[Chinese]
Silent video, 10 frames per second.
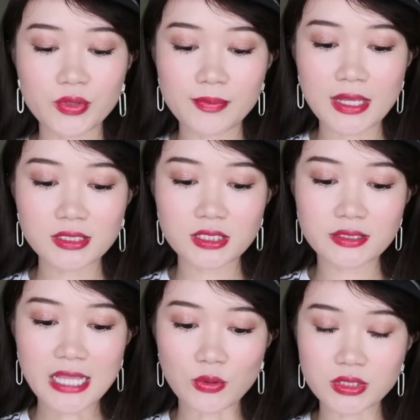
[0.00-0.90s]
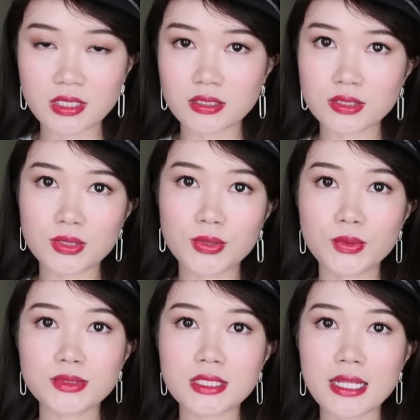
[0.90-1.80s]
以我一般是早上的时候
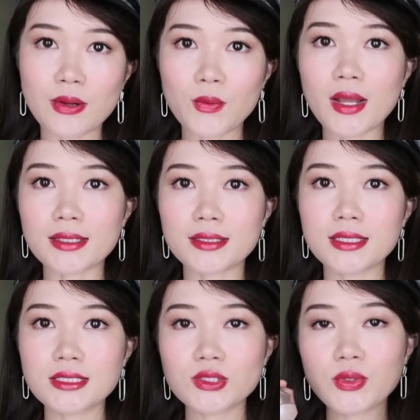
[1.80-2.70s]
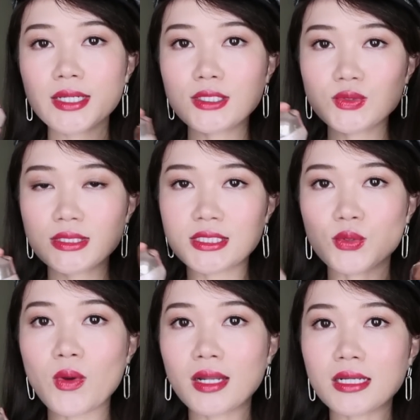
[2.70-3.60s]
用这两款，但是会根据
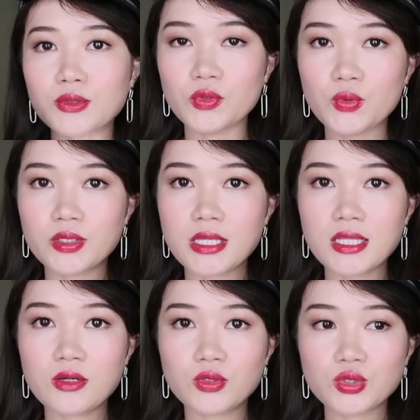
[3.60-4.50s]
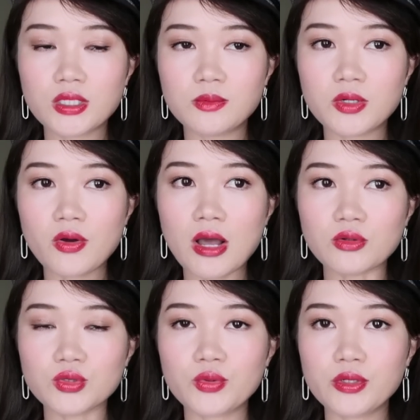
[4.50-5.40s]
情况啊。如果那天我睡得不够好，
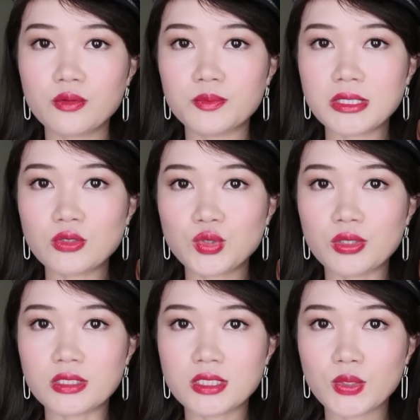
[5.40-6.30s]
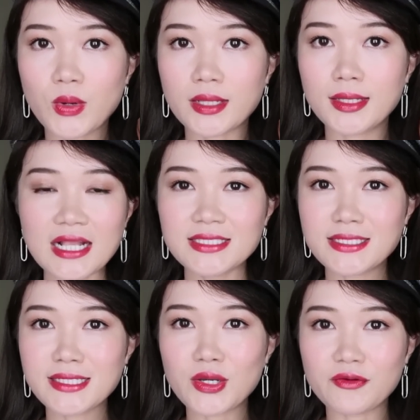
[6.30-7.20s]
我就会用比较全的这款，它
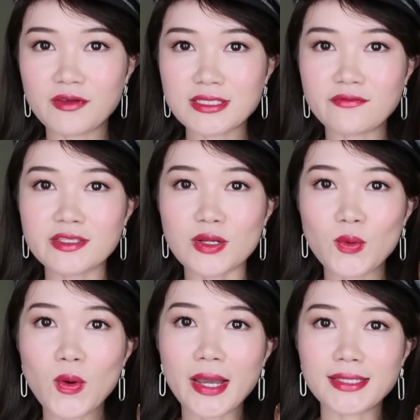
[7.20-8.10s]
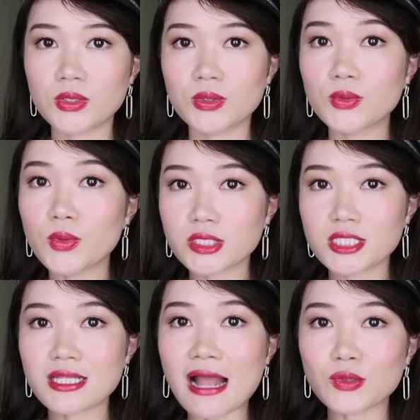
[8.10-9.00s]
见效也非常非常快。如果
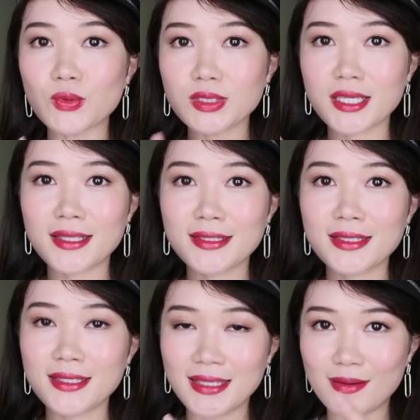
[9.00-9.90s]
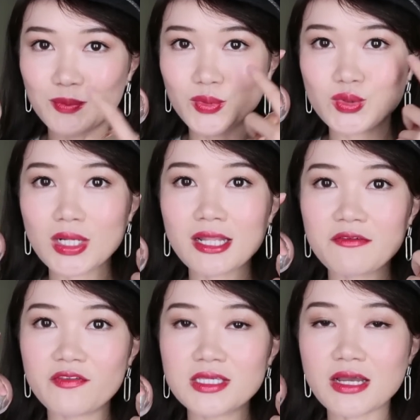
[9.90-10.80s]
是大冬天，眼部状态
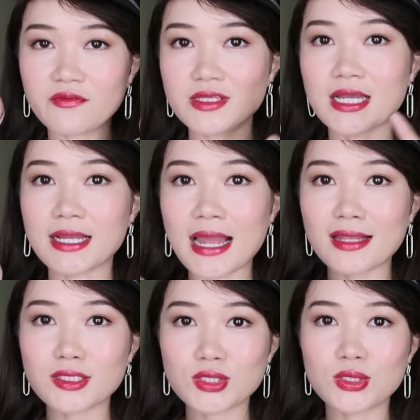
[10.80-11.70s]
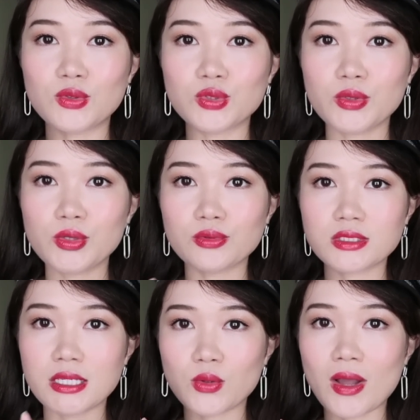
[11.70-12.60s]
非常非常干的时候，我就会用
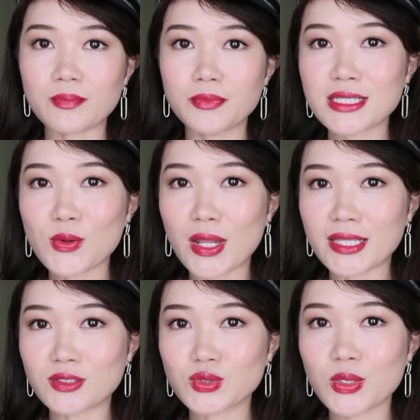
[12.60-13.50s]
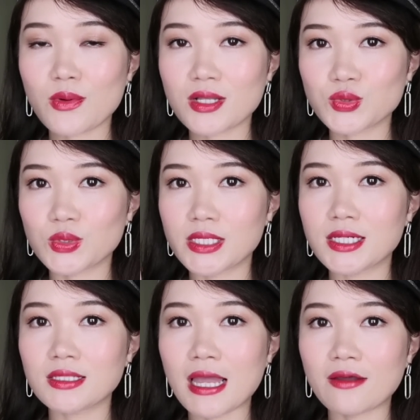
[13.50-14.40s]
这款。这款眼霜话，除了一
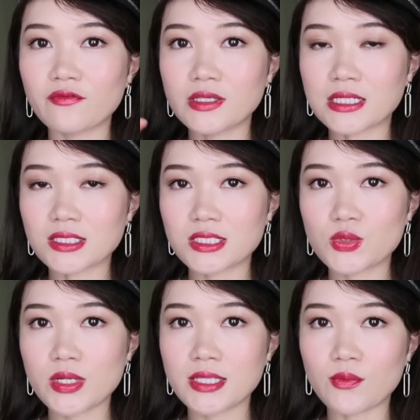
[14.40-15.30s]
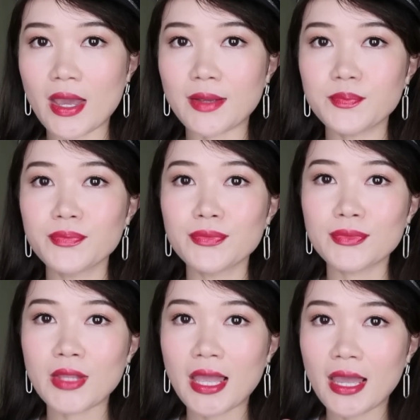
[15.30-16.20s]
个它非常滋润以外，
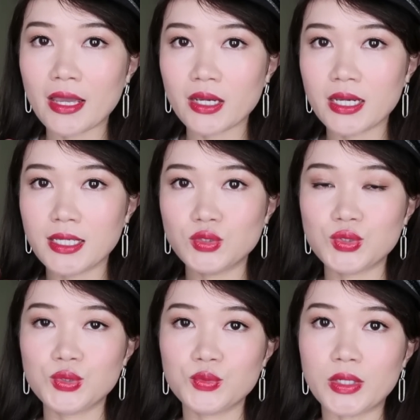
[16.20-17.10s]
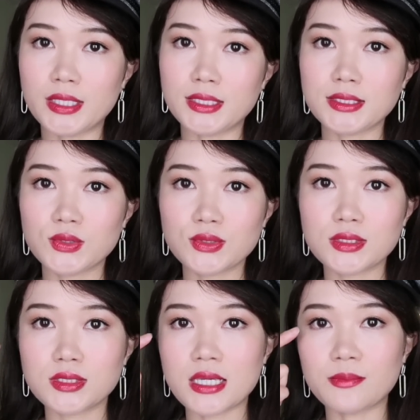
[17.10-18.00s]
它还可以去纹，就
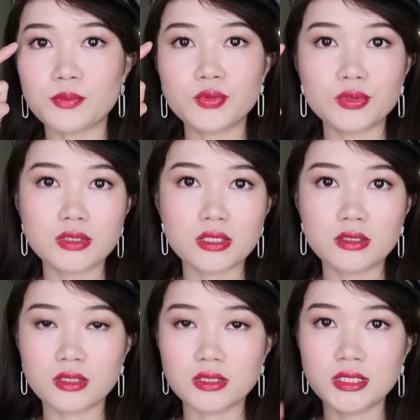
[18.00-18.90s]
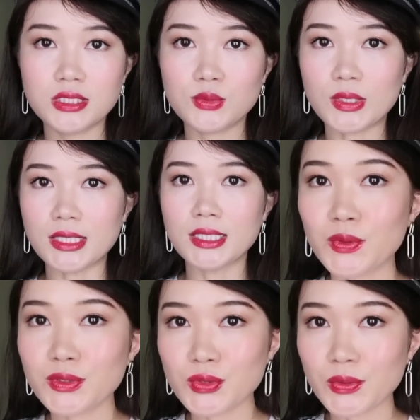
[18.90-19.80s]
是眼部这个细纹。不
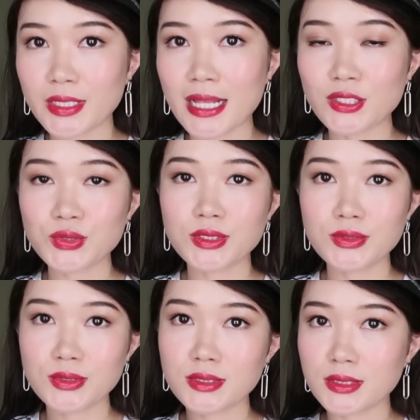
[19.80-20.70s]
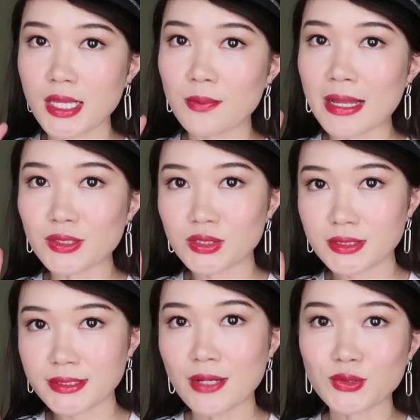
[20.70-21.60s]
过总的来说，就是要把
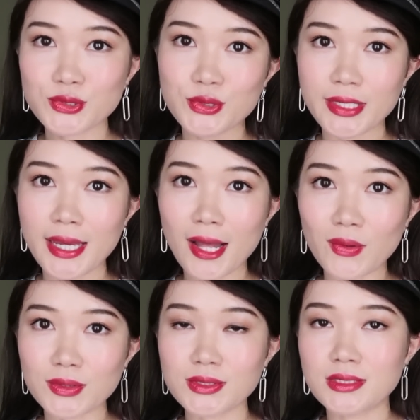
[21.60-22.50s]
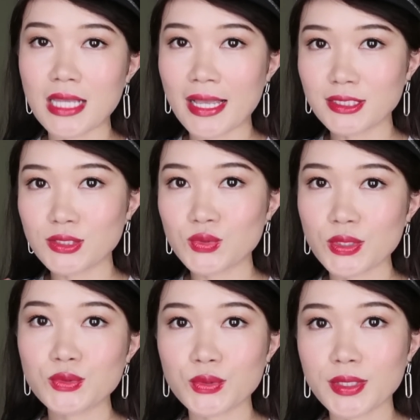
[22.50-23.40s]
觉睡好。才是
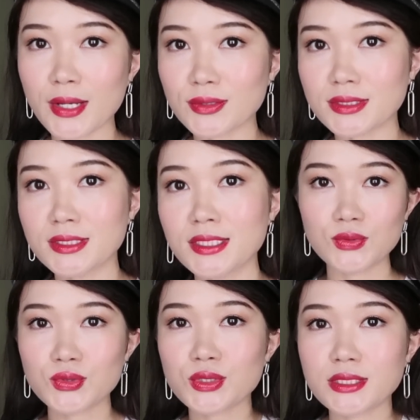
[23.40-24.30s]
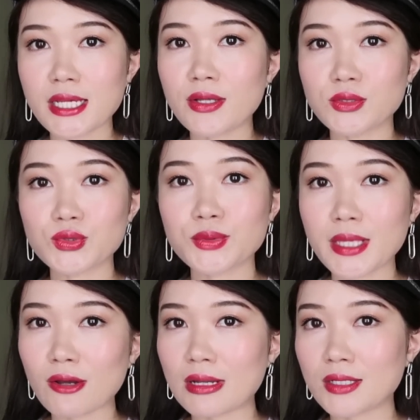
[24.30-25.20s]
最重要的，就睡觉很重
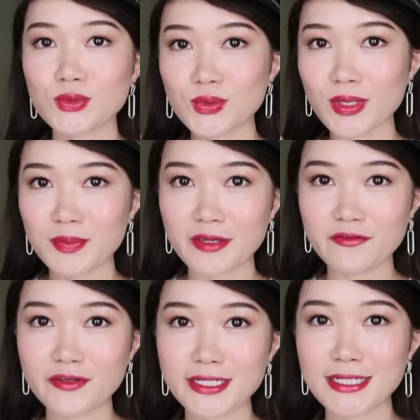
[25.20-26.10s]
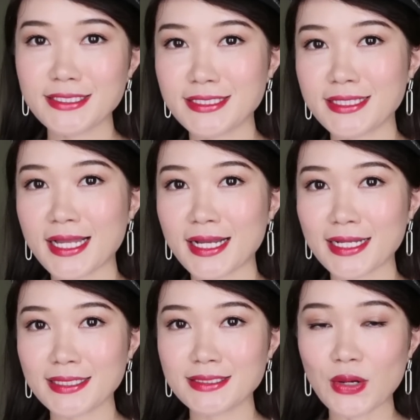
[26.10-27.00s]
要啊，就是对皮肤的更新
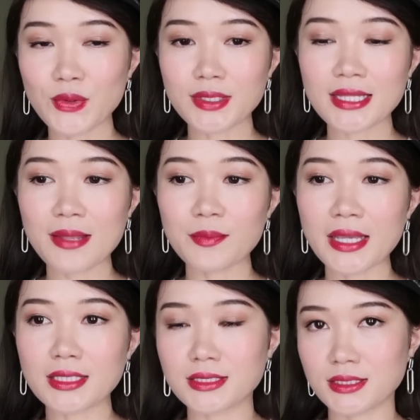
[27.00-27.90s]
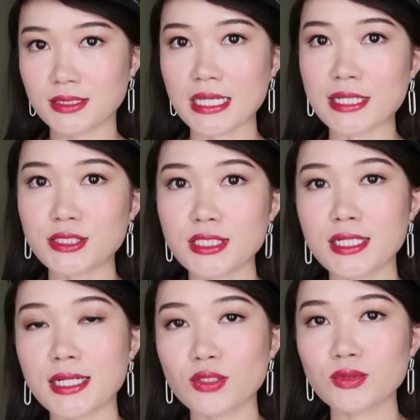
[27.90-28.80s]
啊，胶原蛋白的产
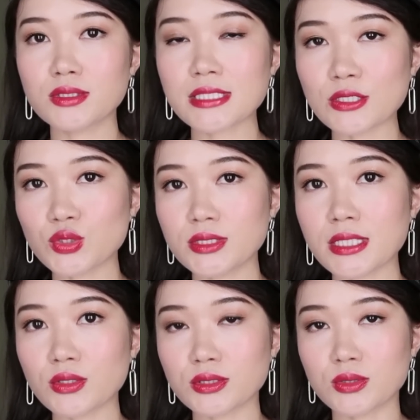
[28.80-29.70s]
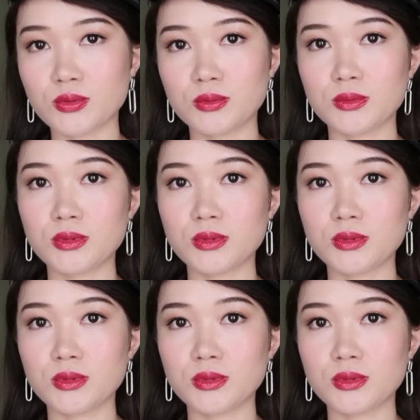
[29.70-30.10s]
生啊，都是在睡觉的时候